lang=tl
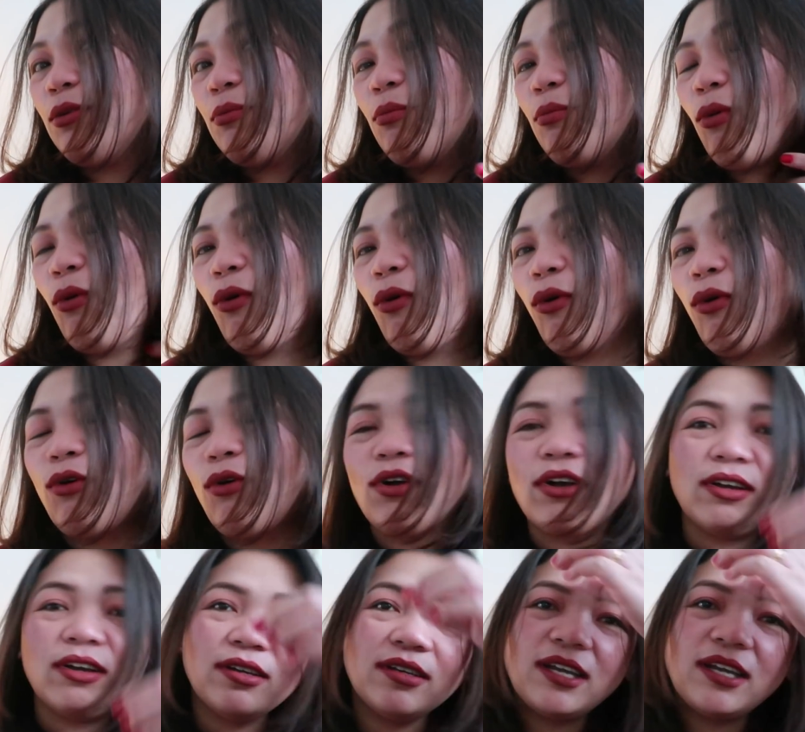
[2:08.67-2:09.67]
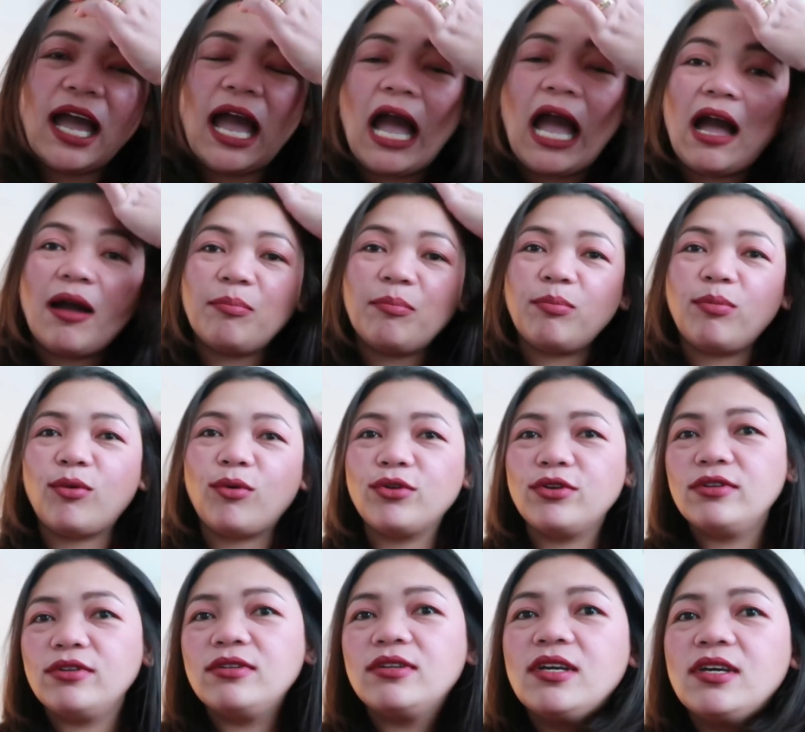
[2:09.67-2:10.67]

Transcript: ng buhok kahapon.